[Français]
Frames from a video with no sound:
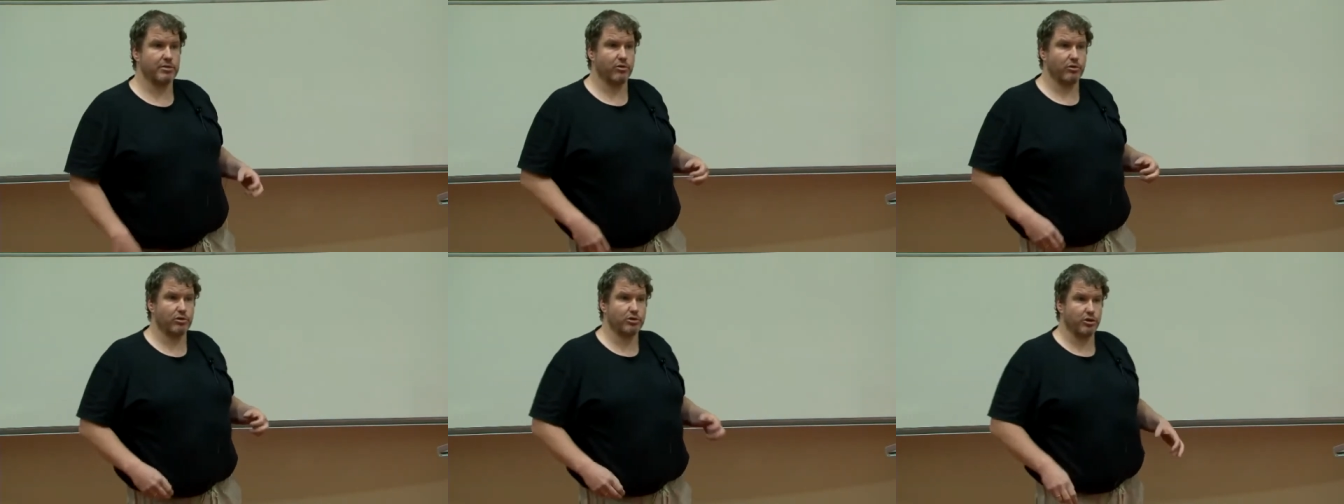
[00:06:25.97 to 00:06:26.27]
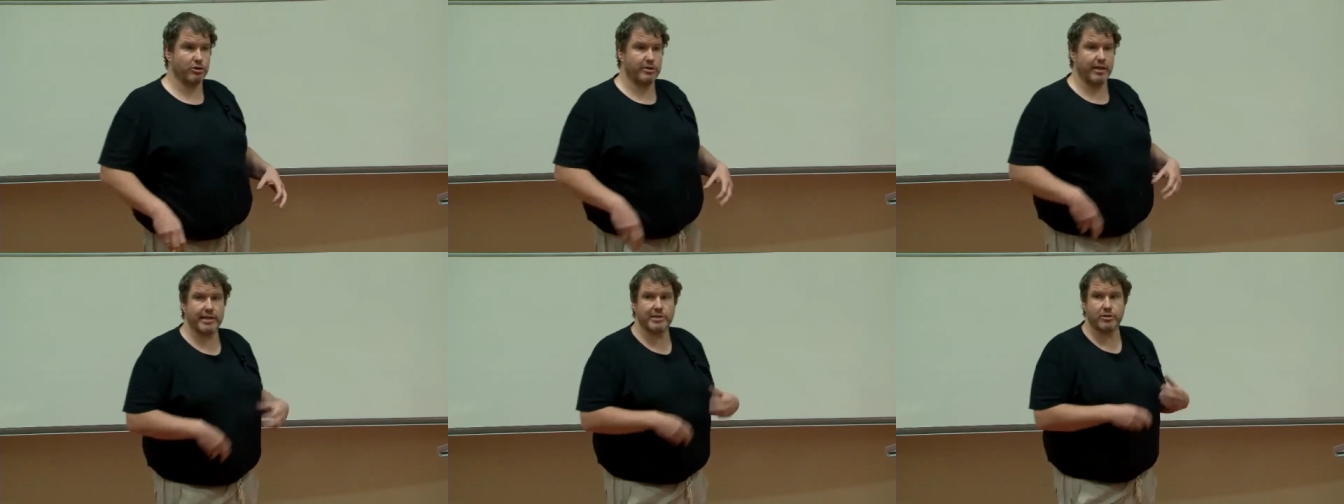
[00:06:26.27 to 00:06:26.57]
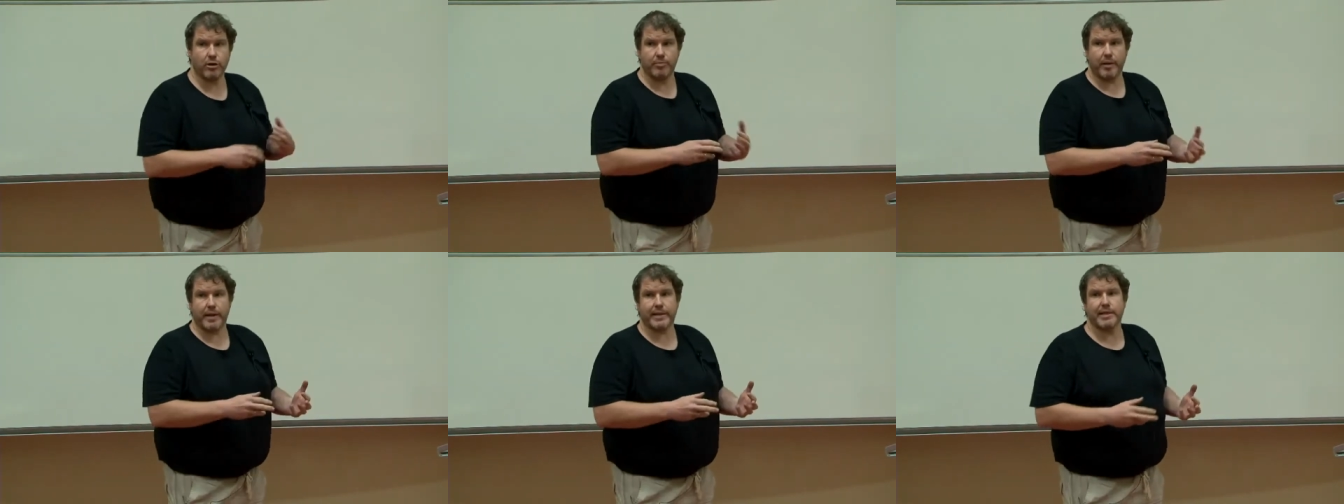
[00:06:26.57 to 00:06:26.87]
donc ce test
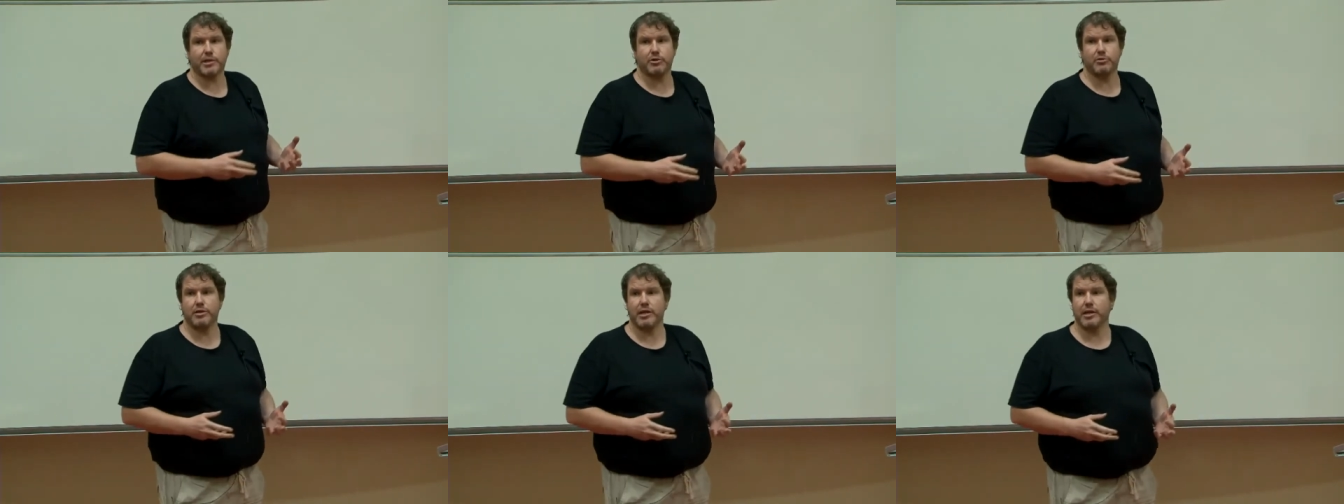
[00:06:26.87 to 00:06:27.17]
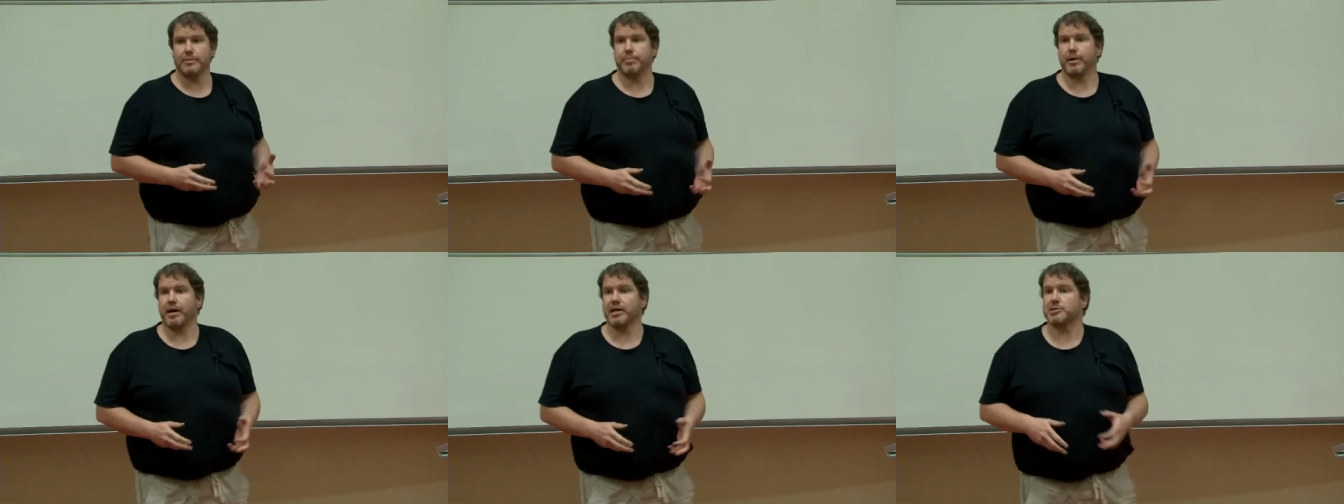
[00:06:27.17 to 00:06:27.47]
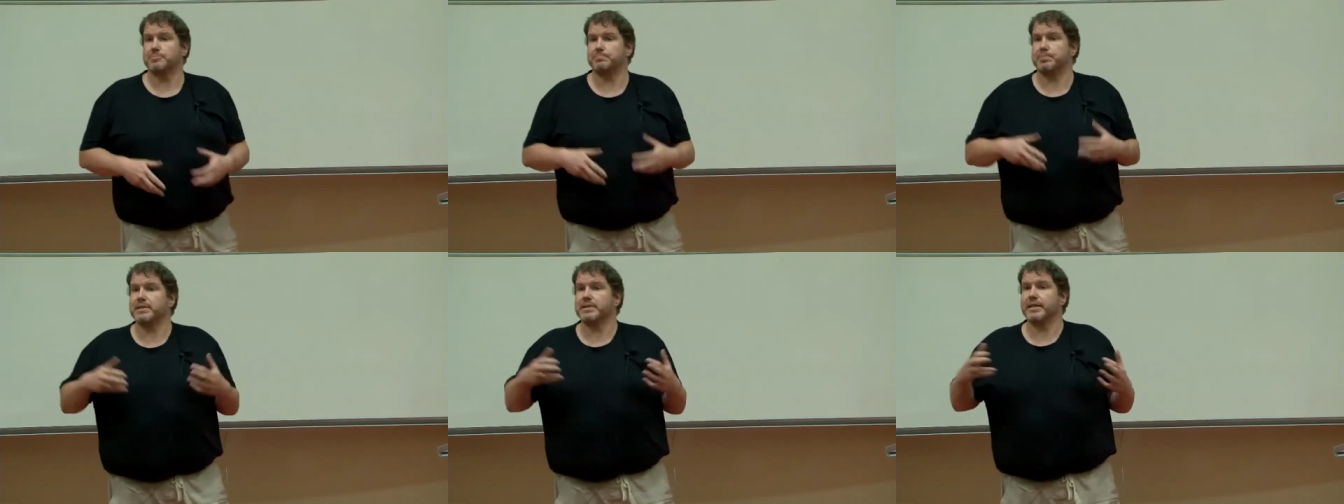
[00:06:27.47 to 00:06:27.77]
en particulier
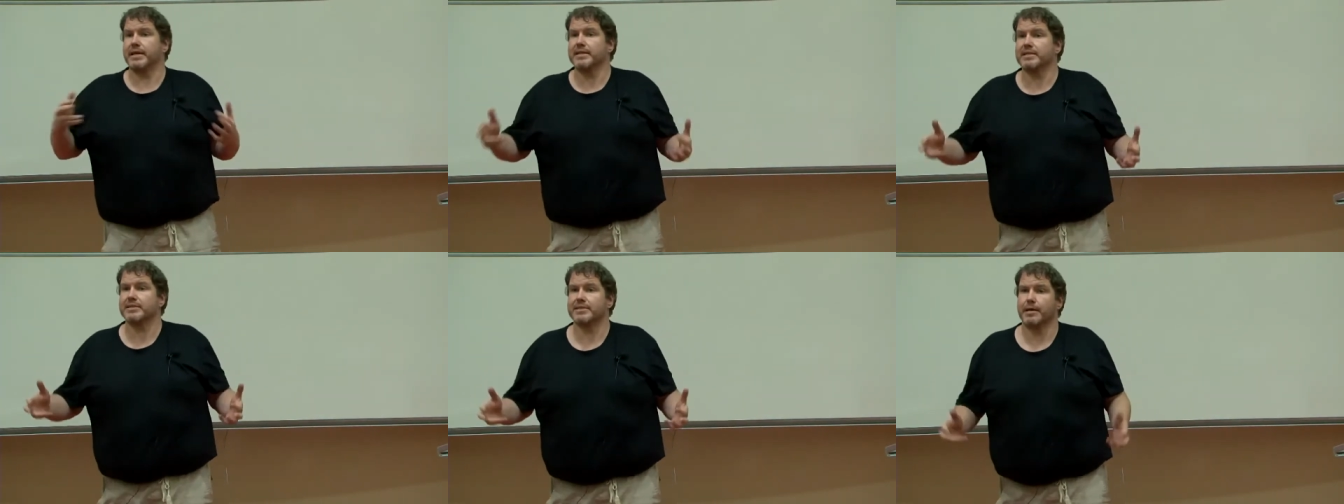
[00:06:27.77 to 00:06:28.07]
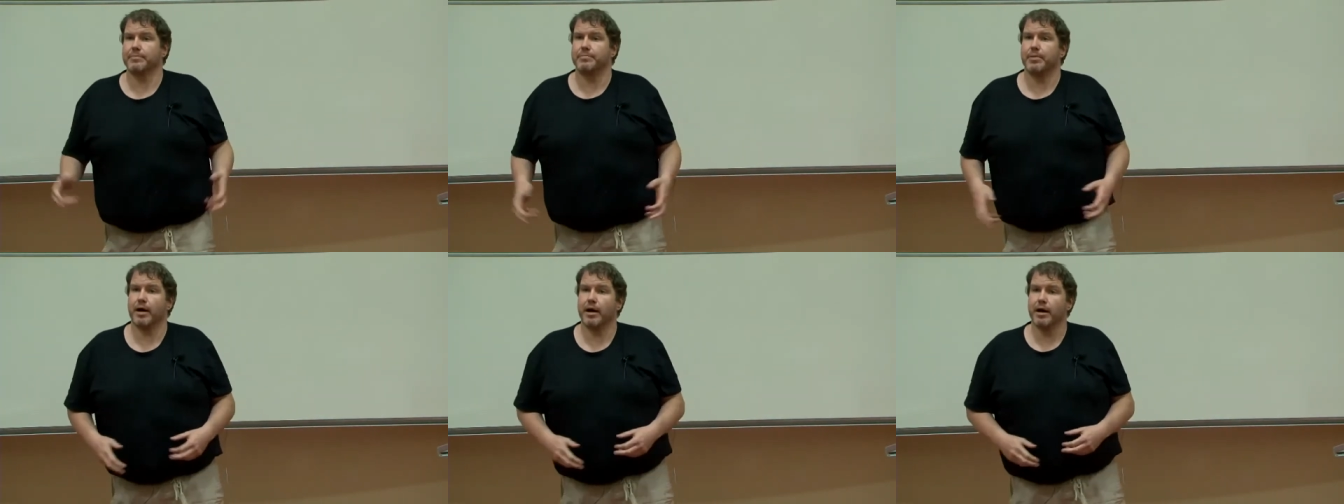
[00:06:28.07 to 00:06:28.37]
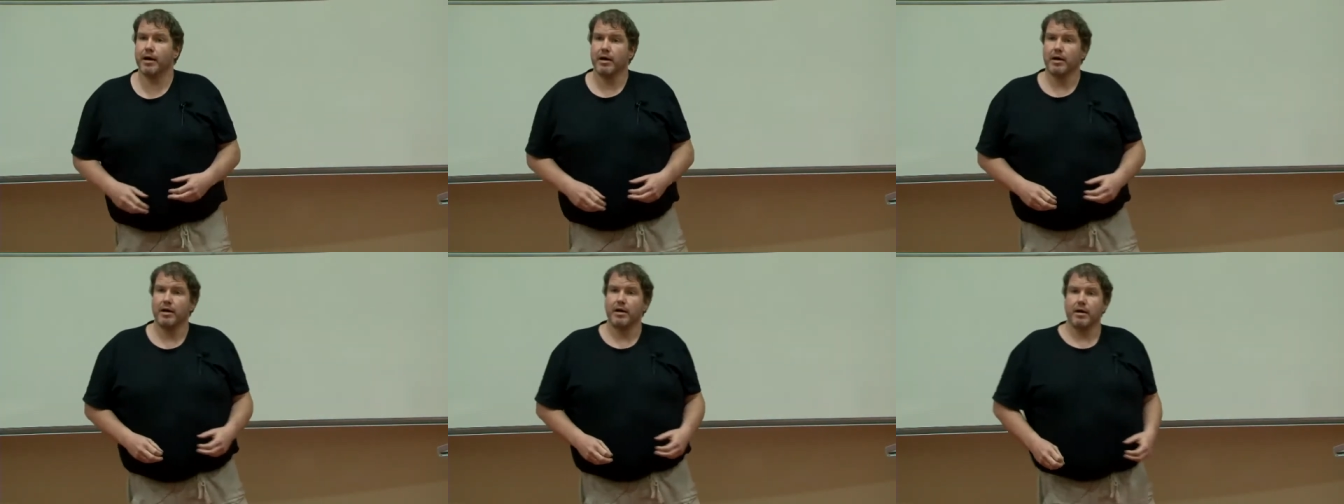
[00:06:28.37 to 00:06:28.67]
passe, pytest n'a pas